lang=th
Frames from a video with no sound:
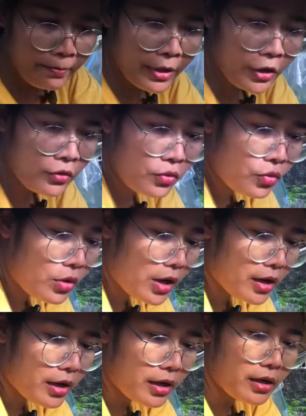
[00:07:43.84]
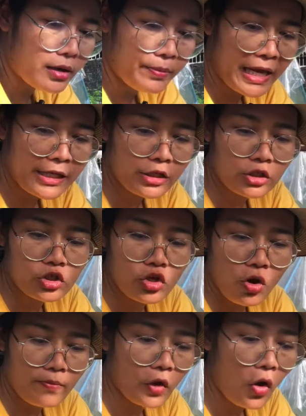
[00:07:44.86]
มาดูเพชรจ
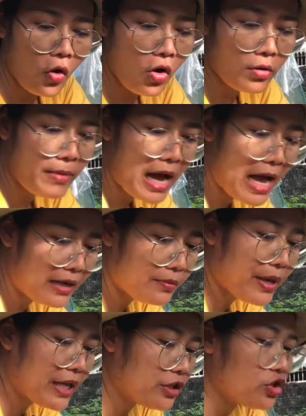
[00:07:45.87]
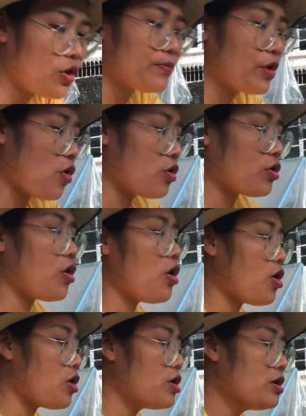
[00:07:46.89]
อมทองบ้าง เพชรจอมทองก็
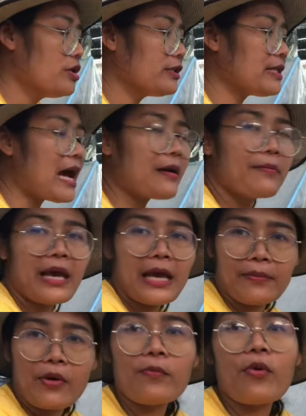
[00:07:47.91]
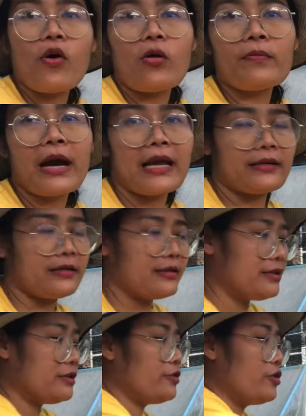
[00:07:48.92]
ตั้งแม่พร้อมๆกัน
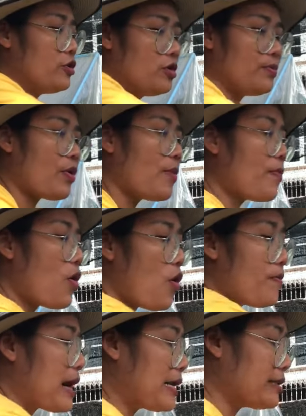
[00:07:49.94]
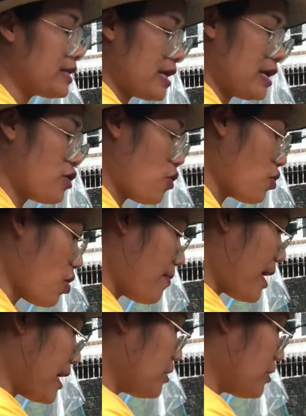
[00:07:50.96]
พร้อมๆกันแต่น้องก็ไม่